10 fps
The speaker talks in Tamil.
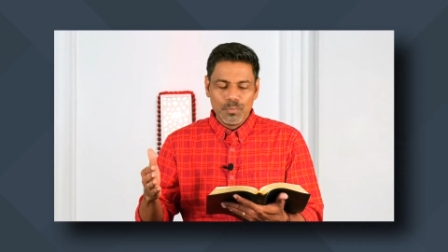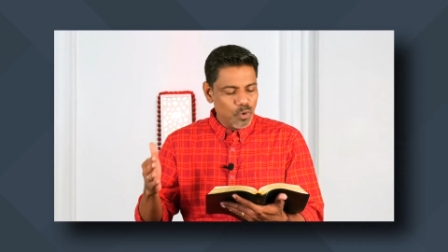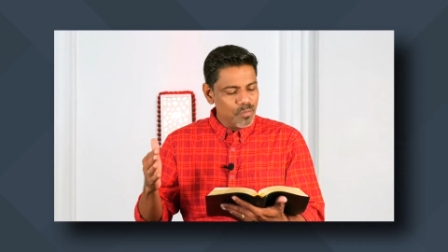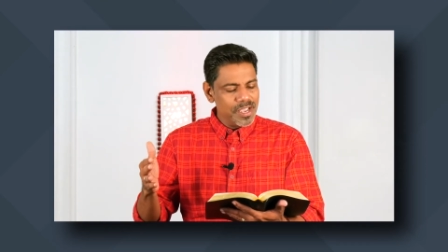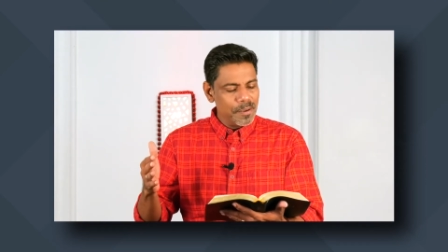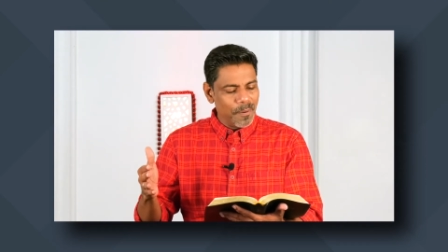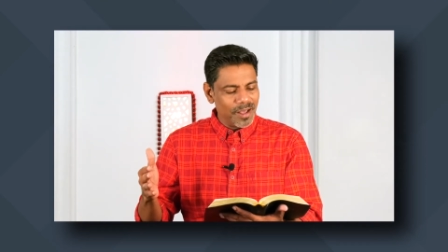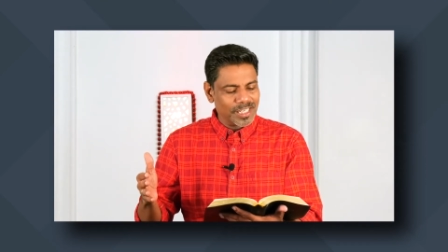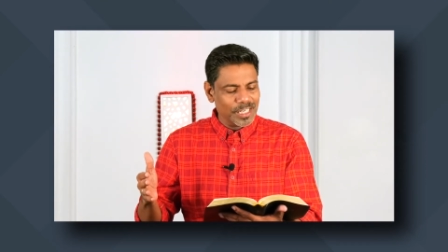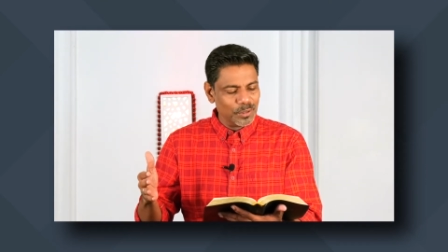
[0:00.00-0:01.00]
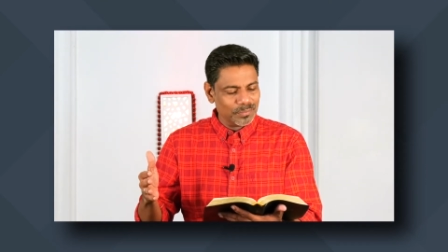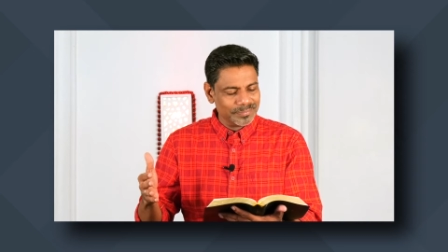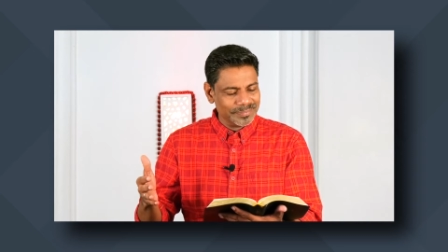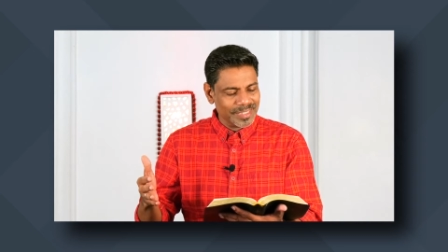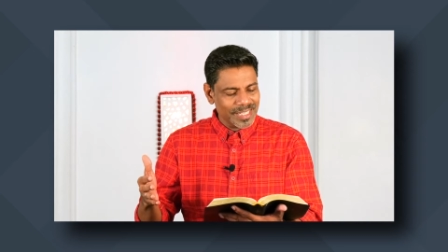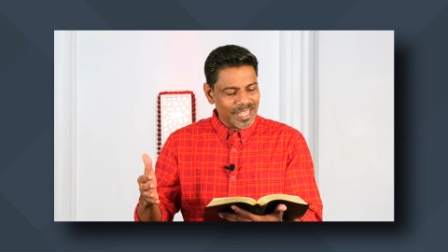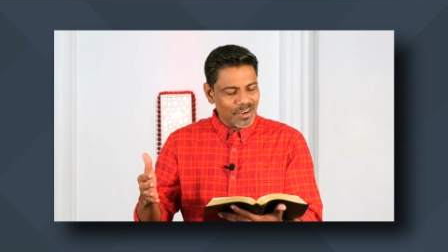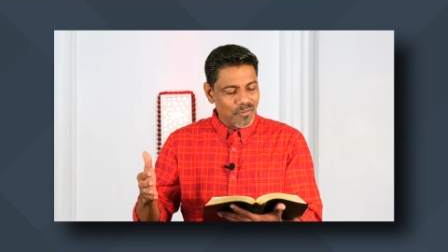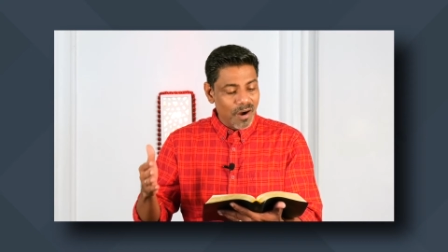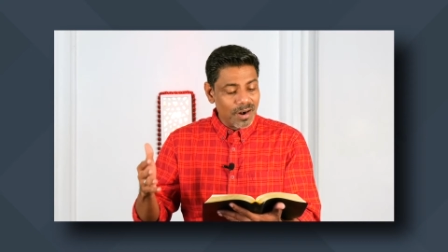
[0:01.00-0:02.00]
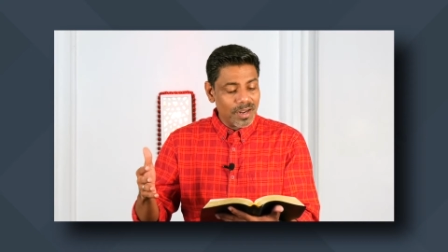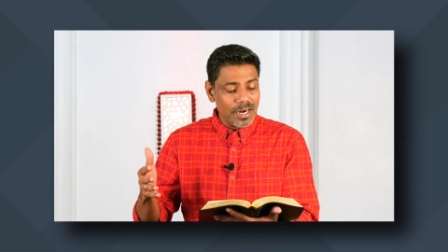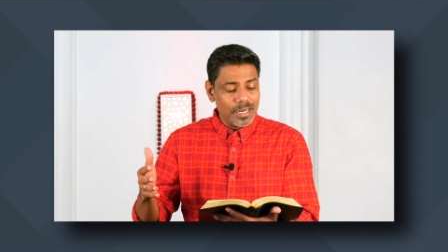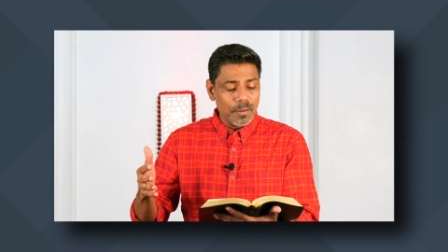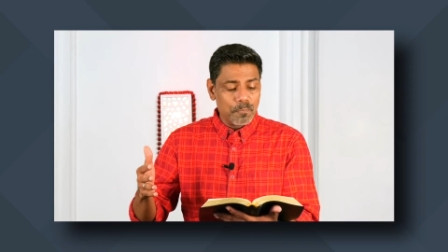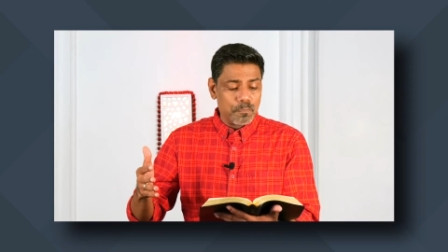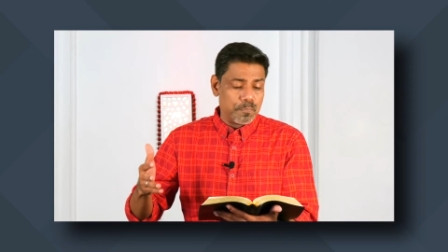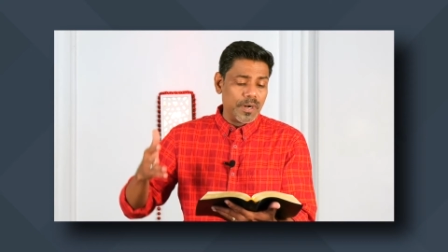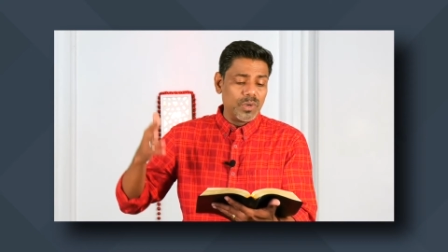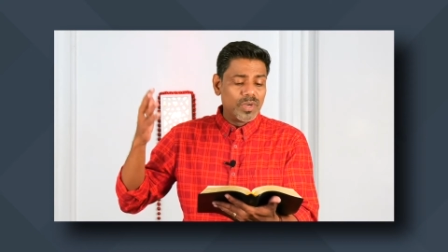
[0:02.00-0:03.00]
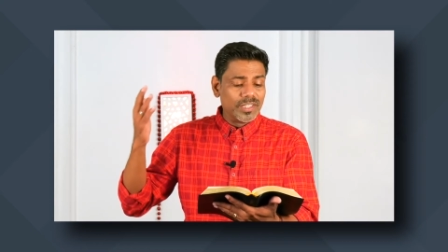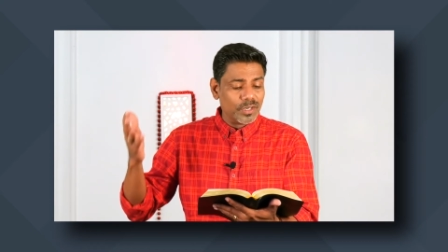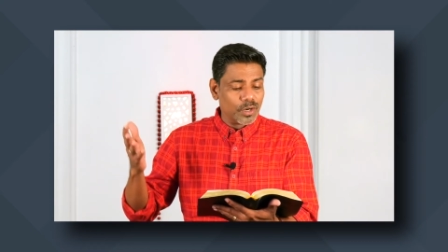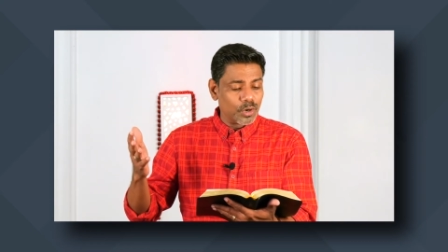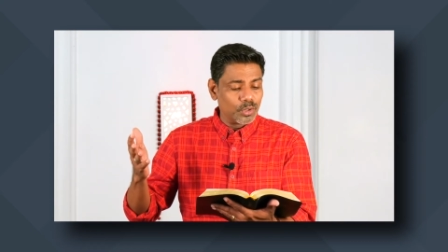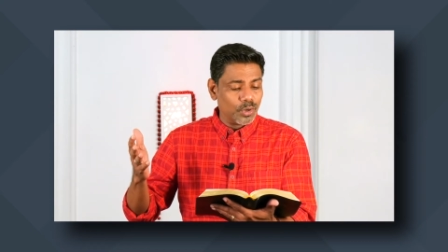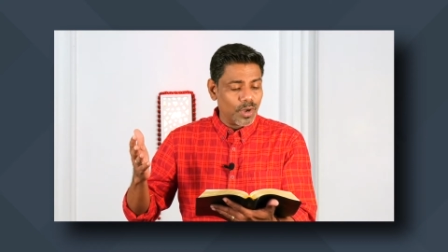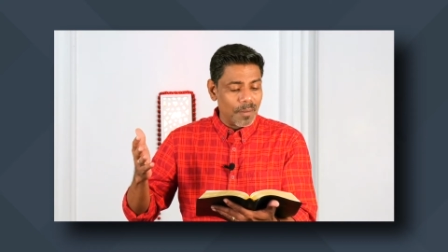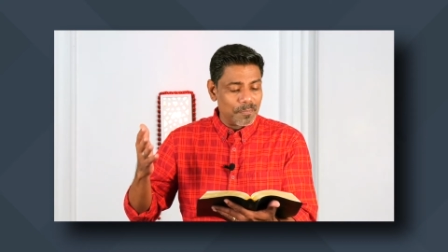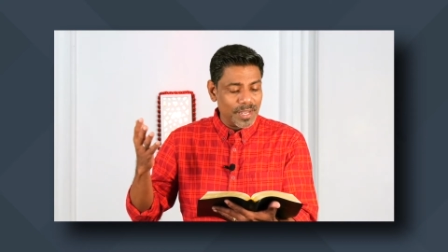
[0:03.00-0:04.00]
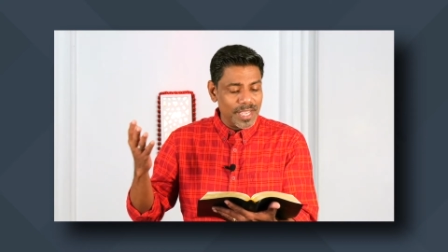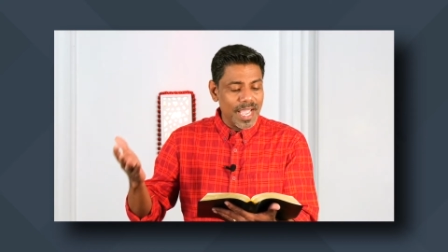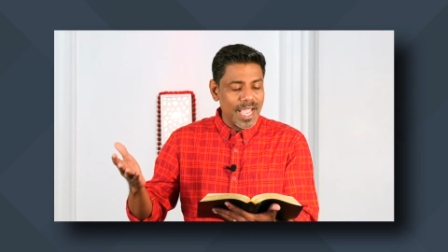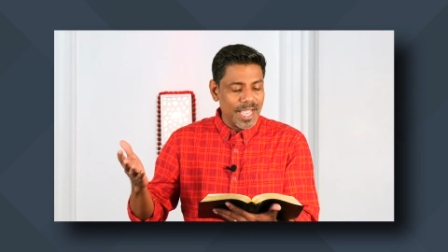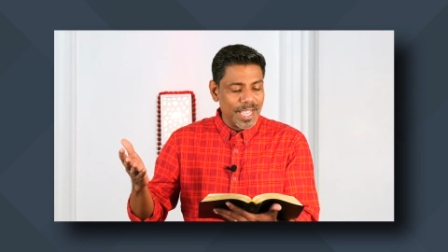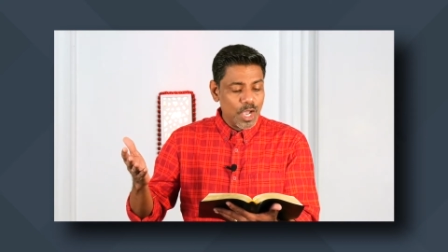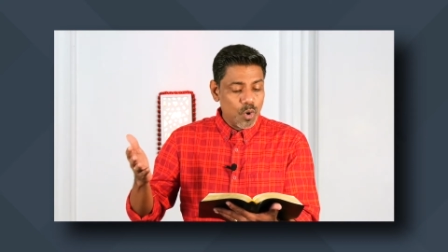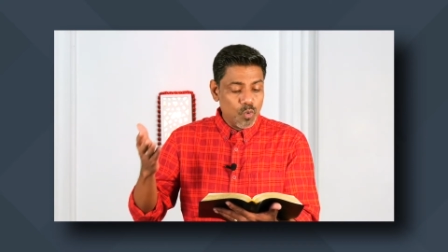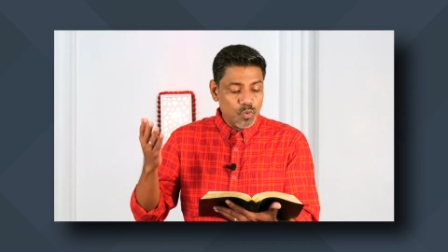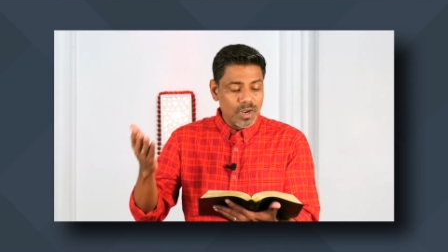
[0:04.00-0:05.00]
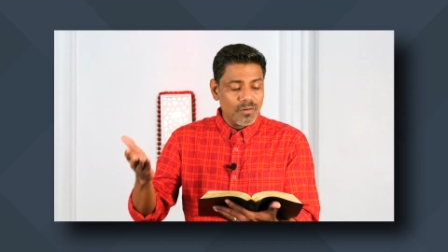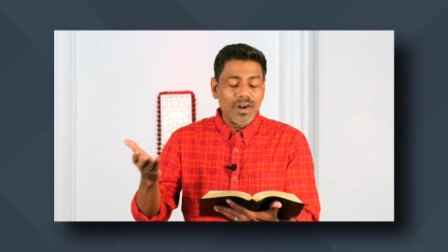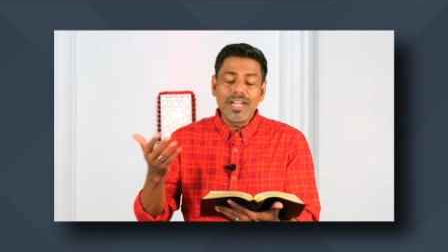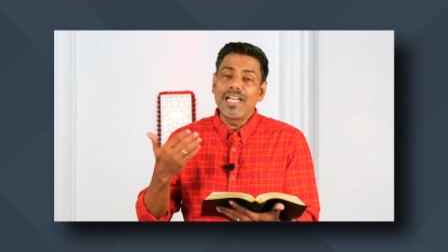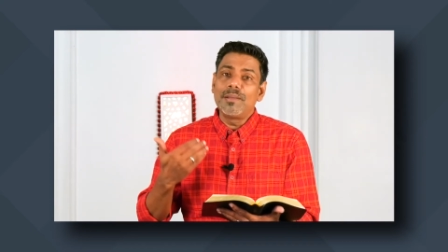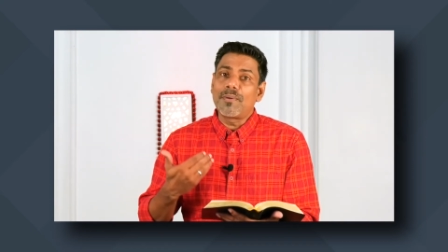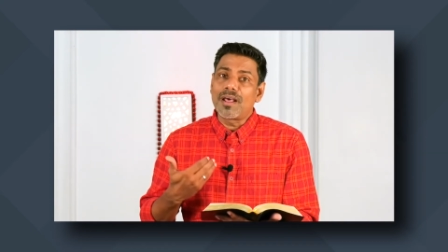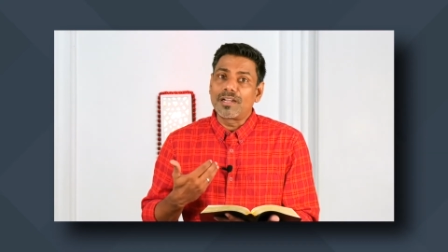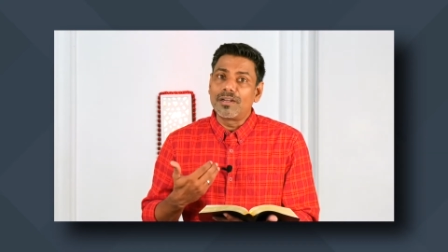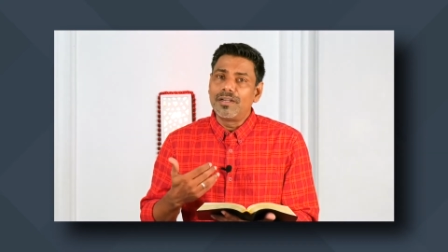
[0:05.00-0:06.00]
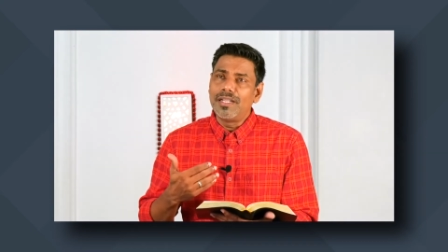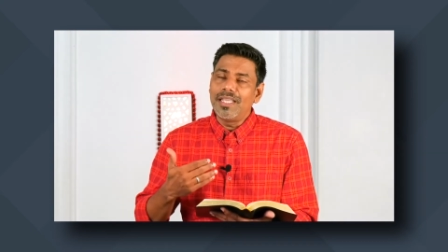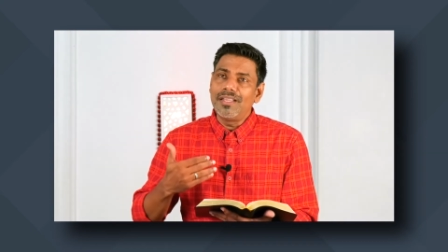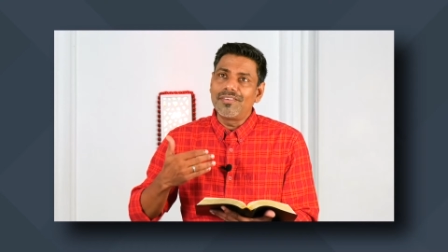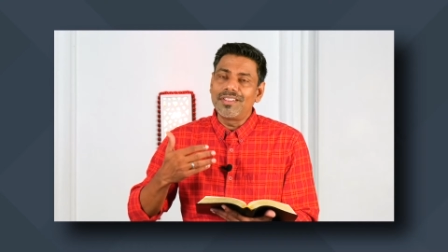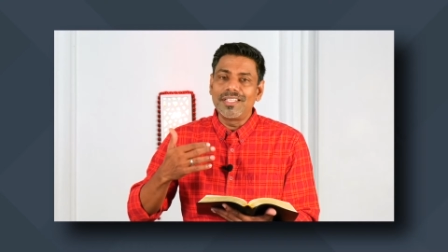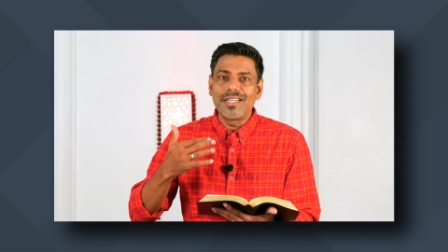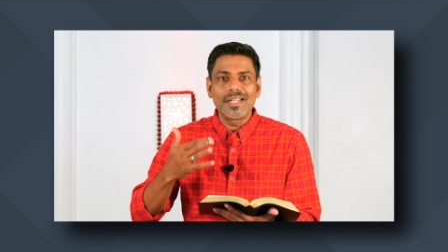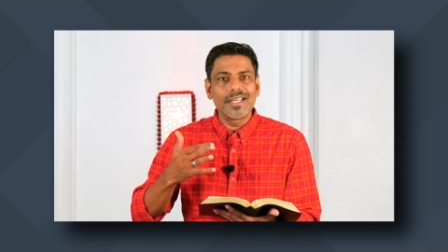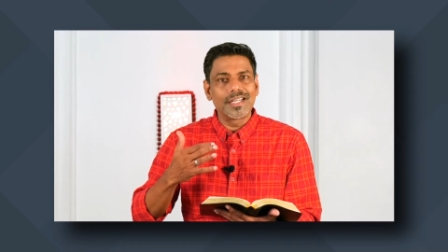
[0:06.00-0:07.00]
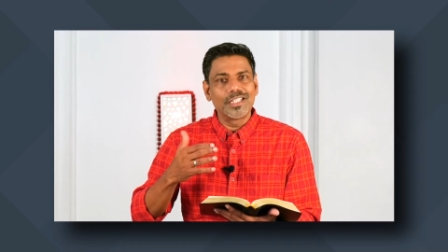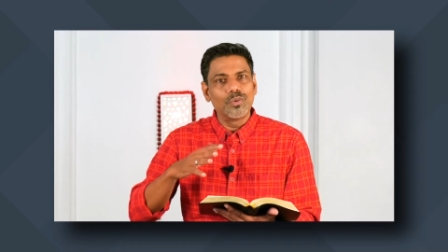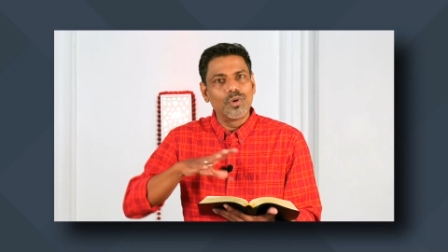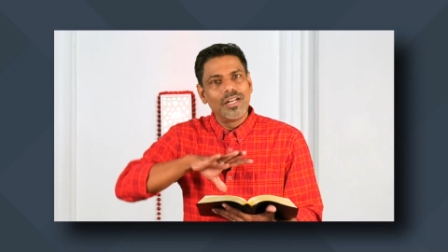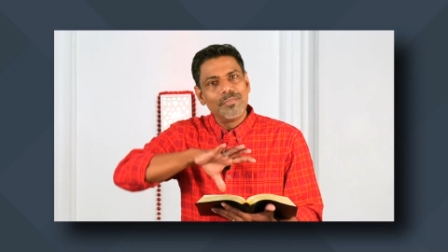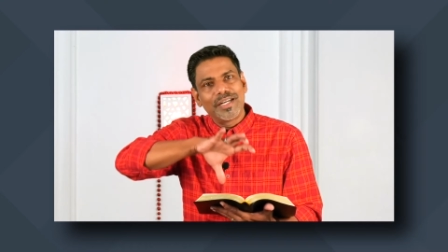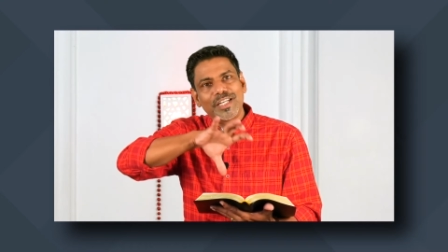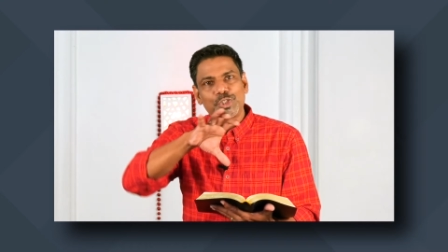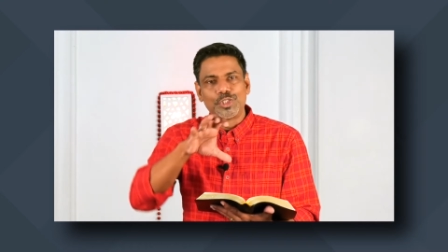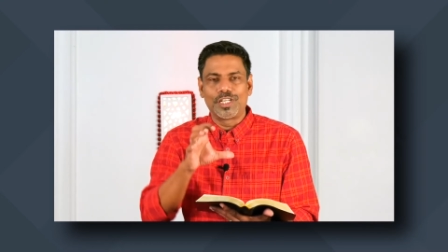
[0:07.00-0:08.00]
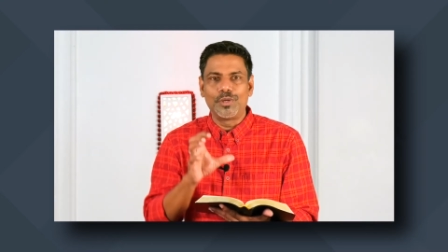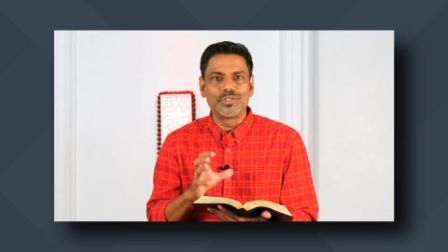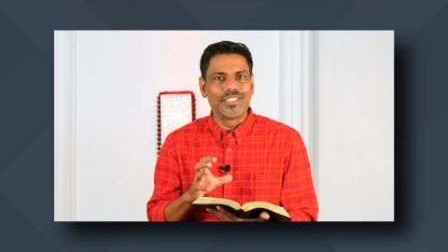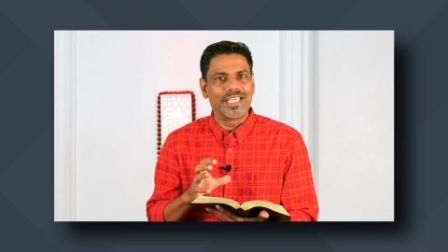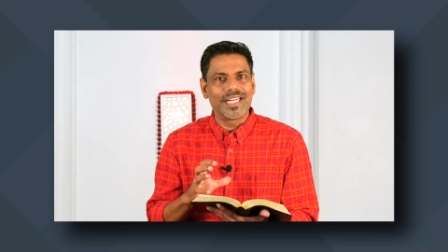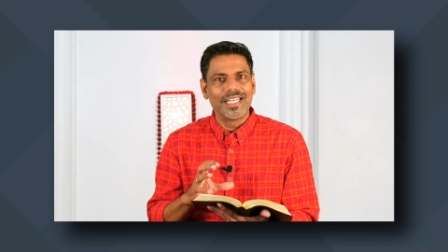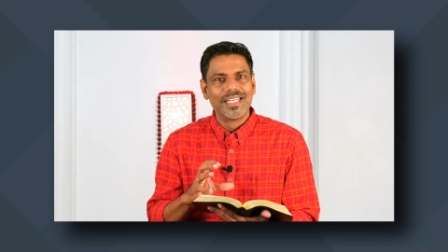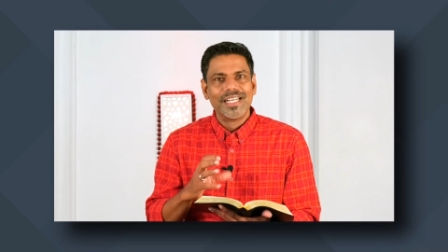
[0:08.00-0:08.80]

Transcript: பூமியை பார்க்கிலும் வானங்கள் எப்படி உயர்ந்திருக்கிறதோ அப்படியே உங்கள் வழிகளை பார்க்கல நீ வந்து நினைக்கிறது ஒரு லிமிடேஷன்ஸ்ல யோசிக்கிற